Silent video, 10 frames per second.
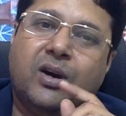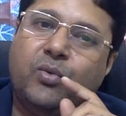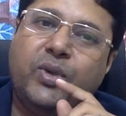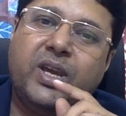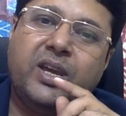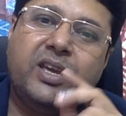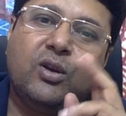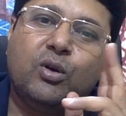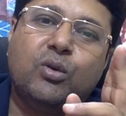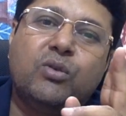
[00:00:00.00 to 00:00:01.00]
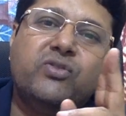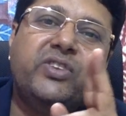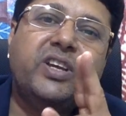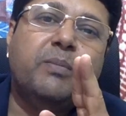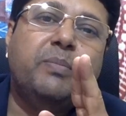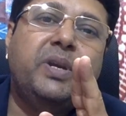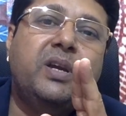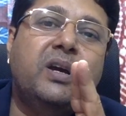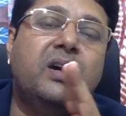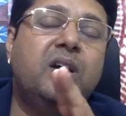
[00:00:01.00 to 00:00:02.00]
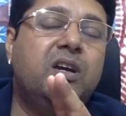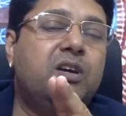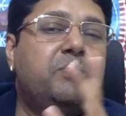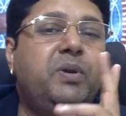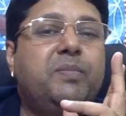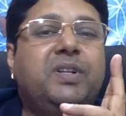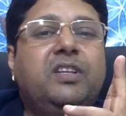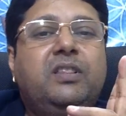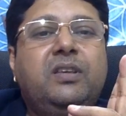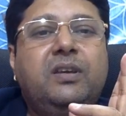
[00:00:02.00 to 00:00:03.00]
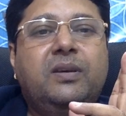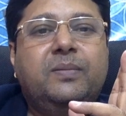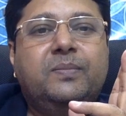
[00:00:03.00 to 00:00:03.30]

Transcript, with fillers: और वो ये है कि कौन कौन सी कंपनियां बीमा देती है